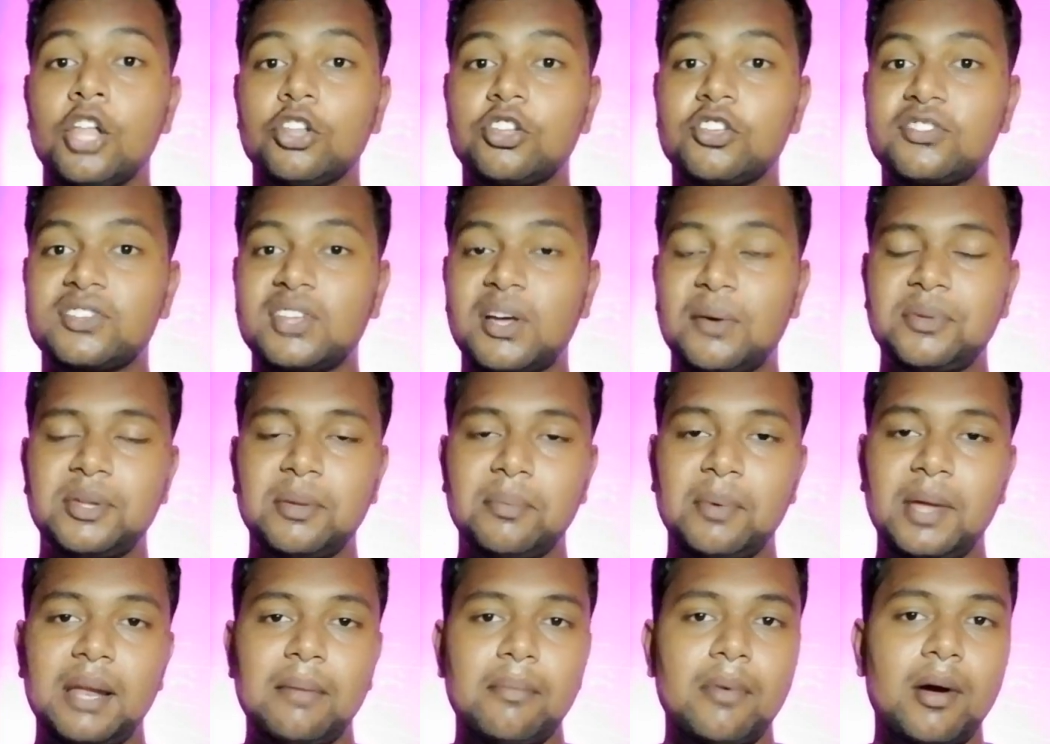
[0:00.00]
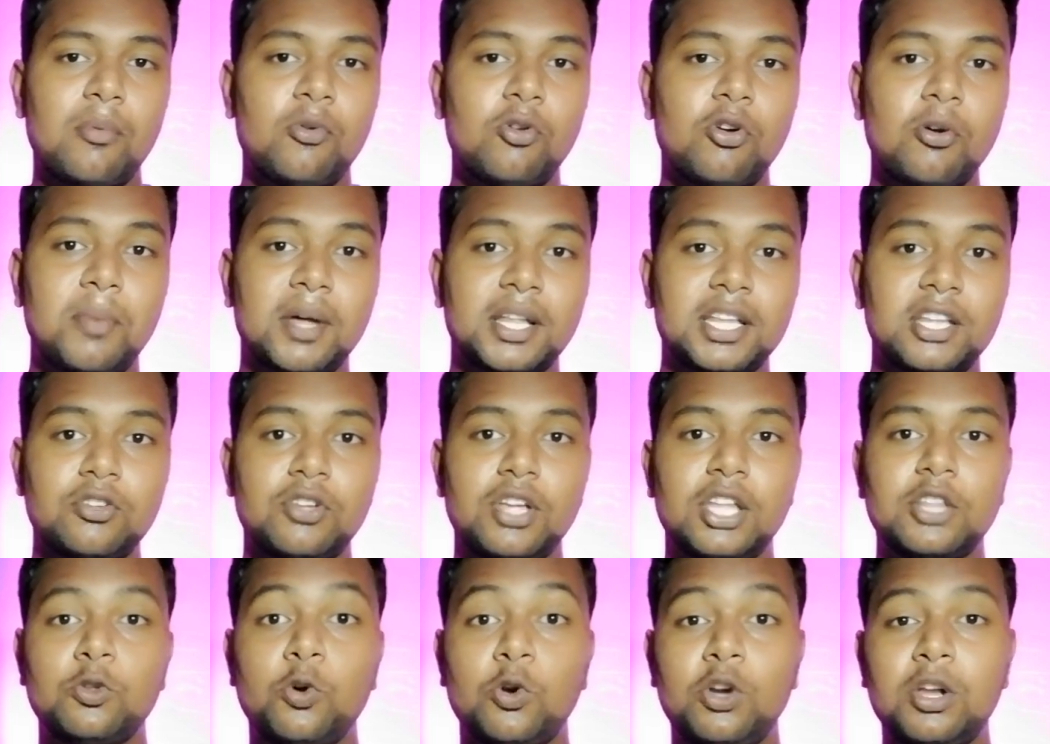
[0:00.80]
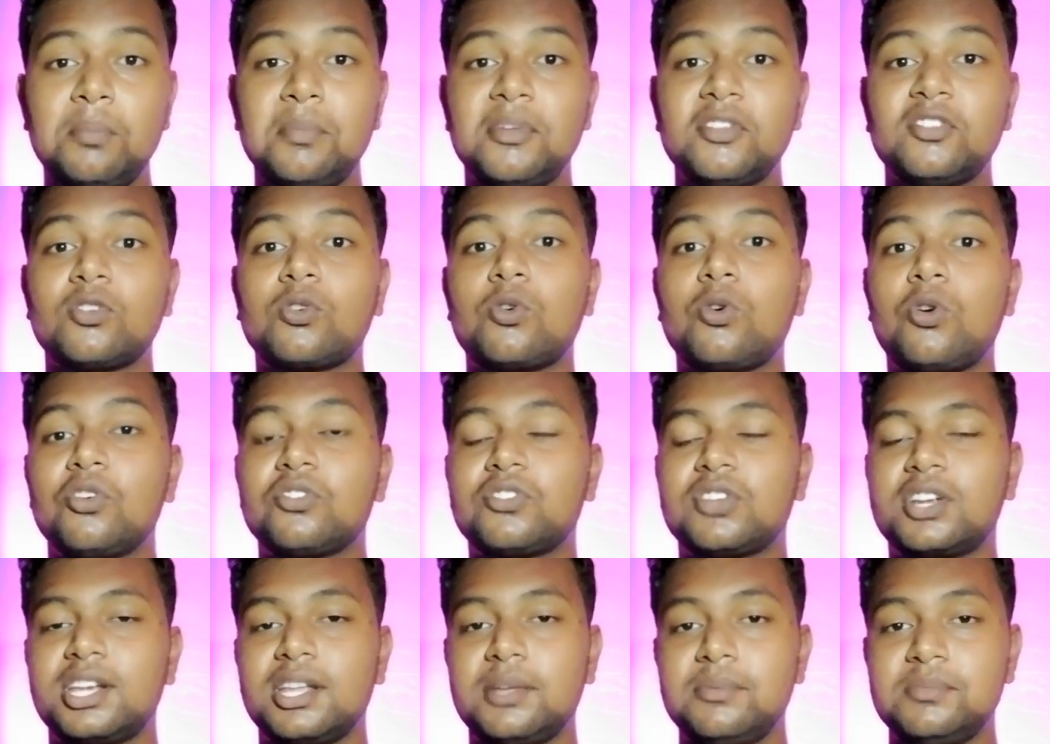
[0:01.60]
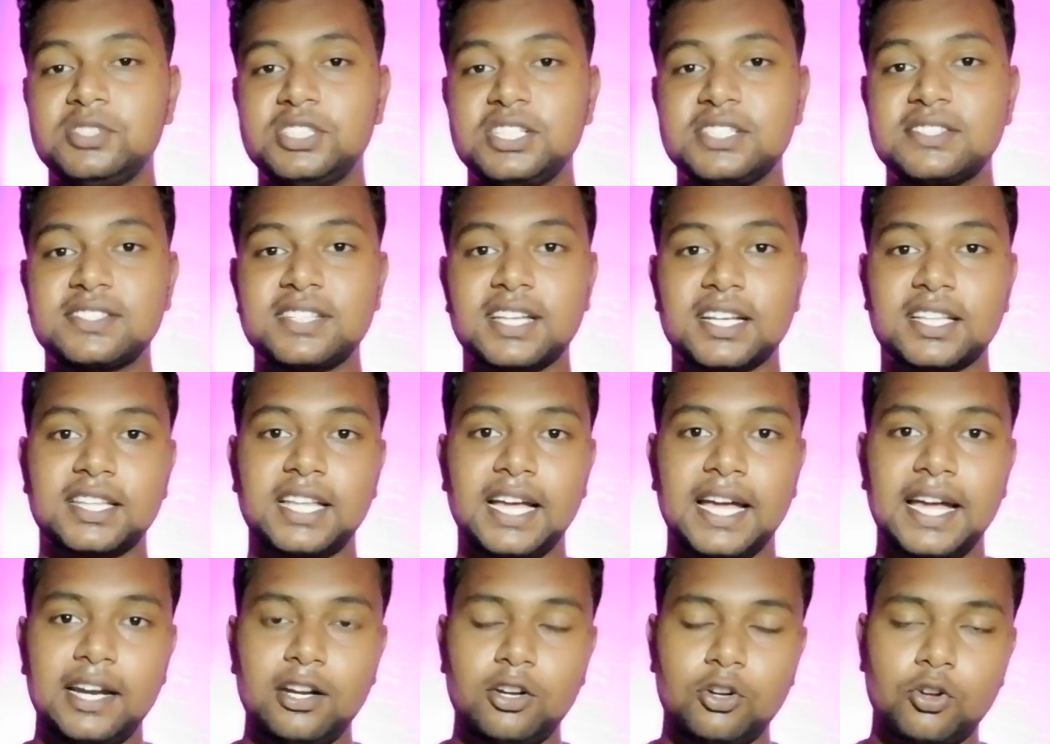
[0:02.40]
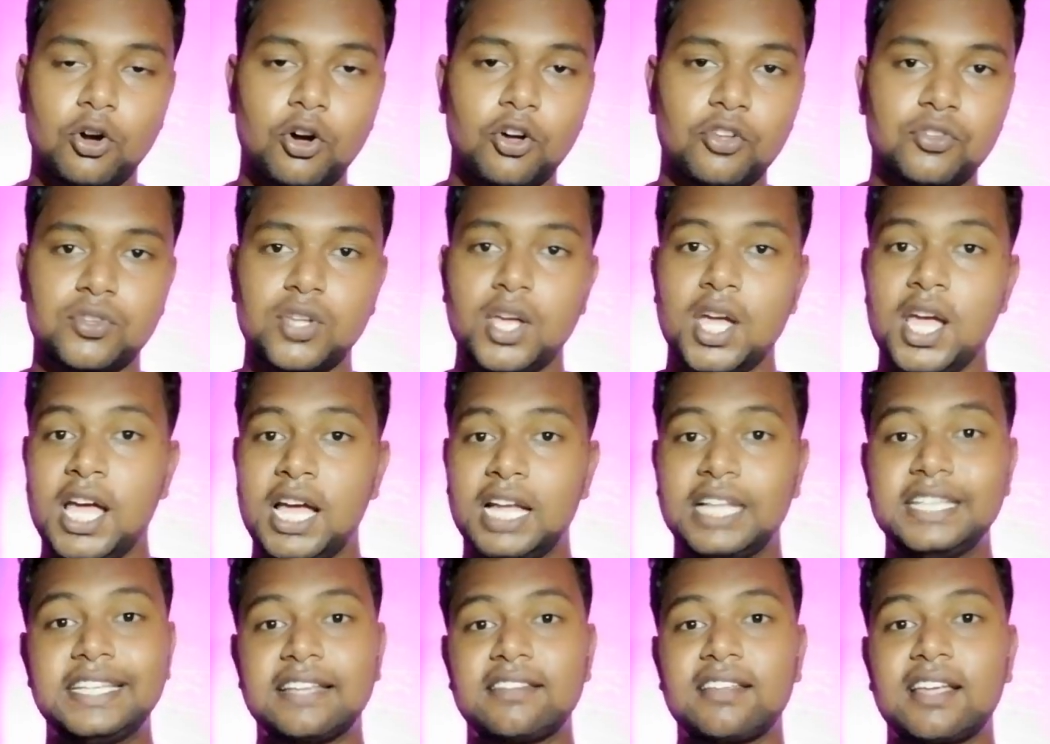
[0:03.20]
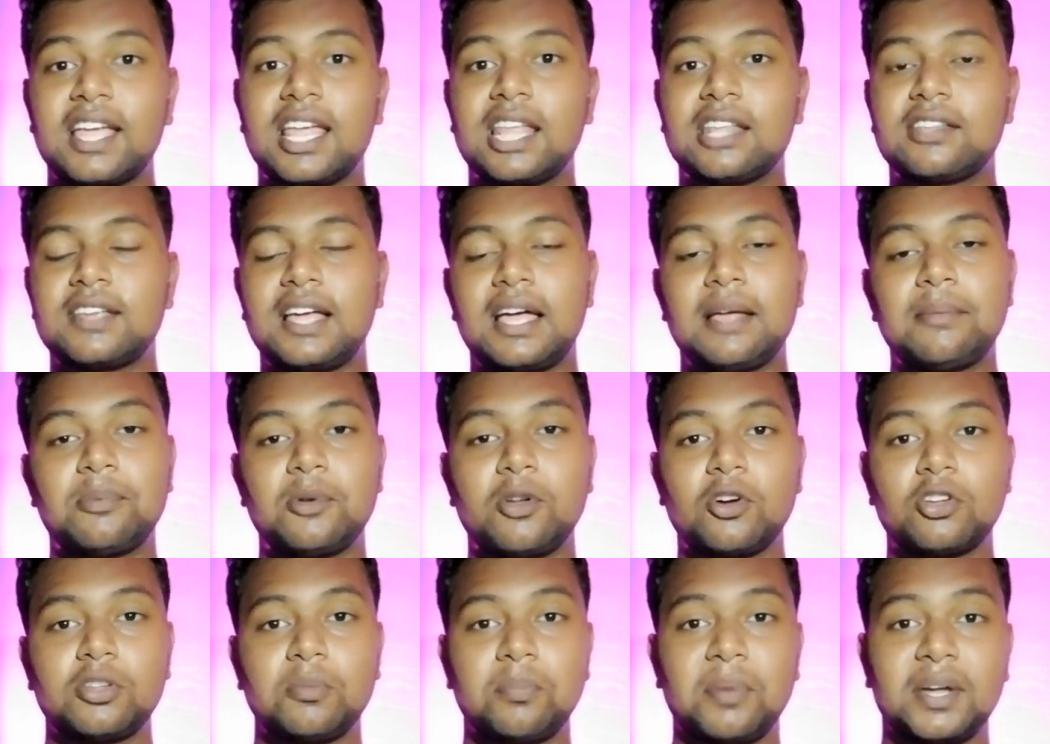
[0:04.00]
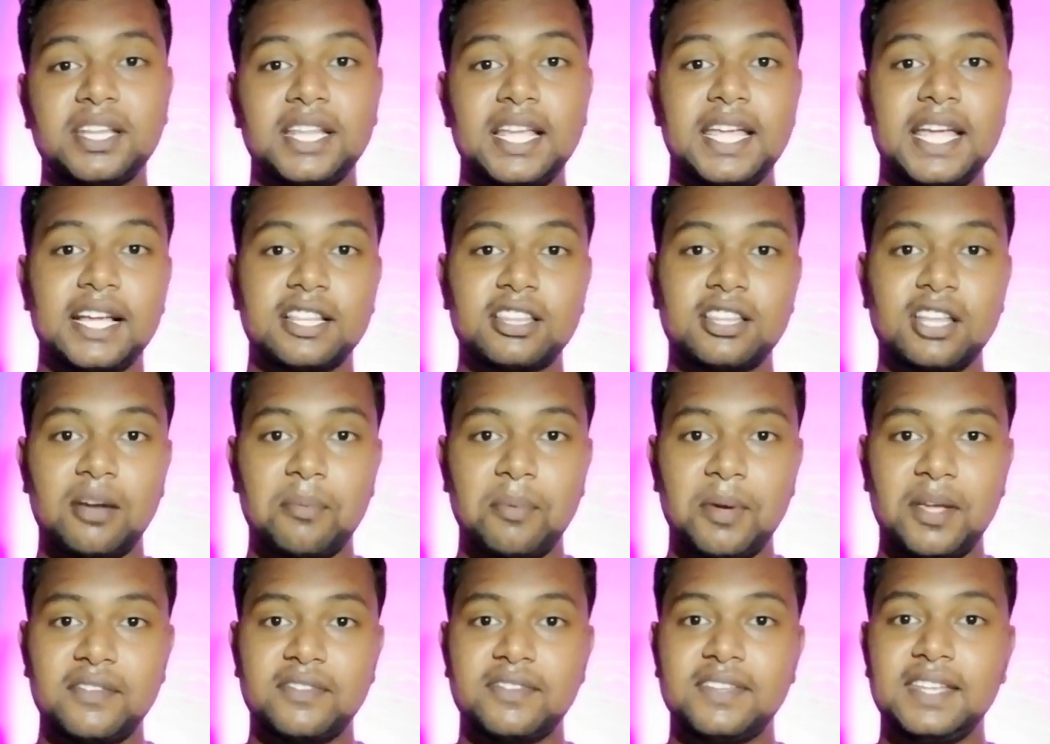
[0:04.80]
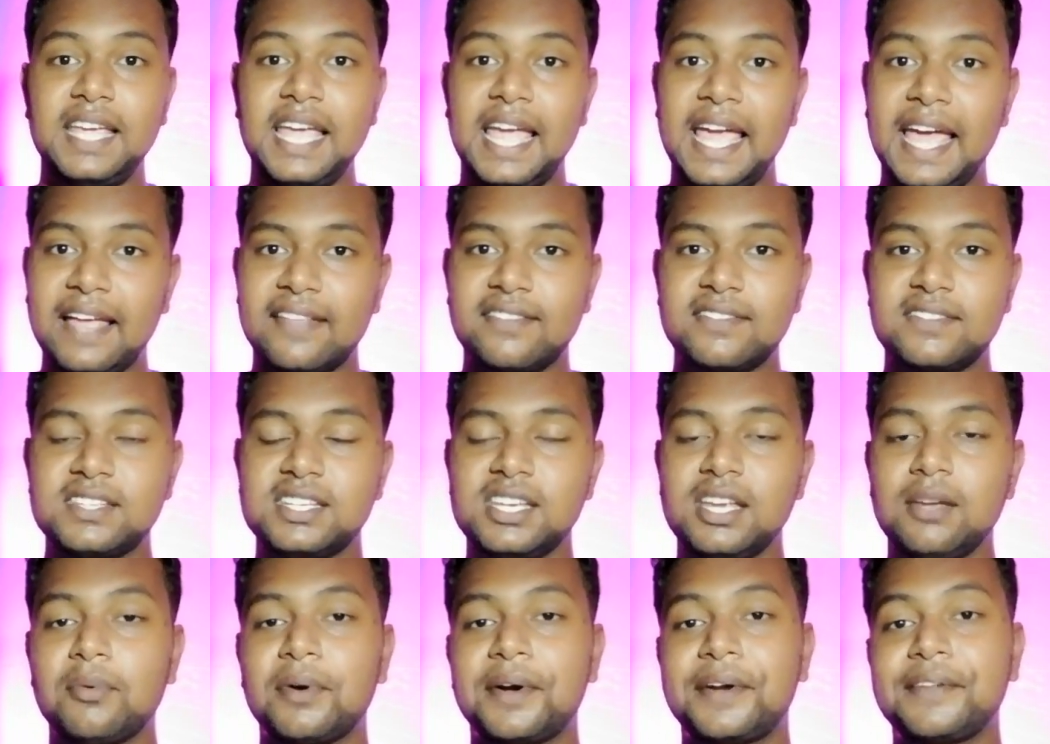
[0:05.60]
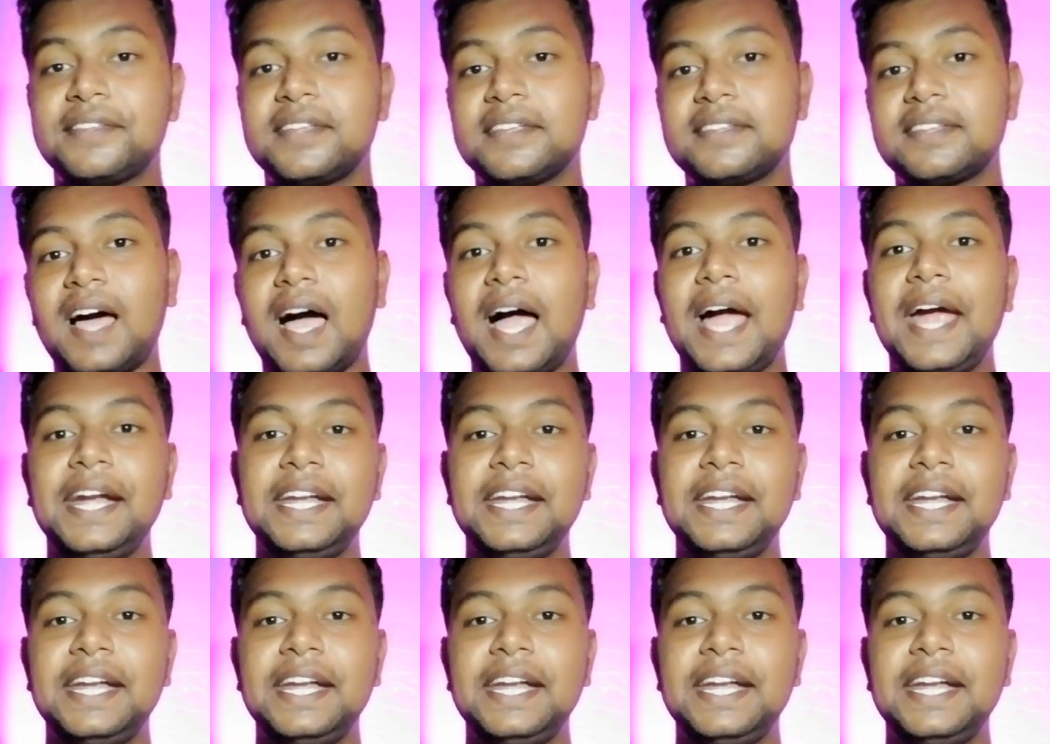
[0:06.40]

तो सबसे पहले मैं आप लोग बता दूँ ये दो टीम में से कौन सा टीम जीत सकता है टॉस जैसा कि आपसे आप लोग तो पता है एक तरफ है सी एस जी वर्सेज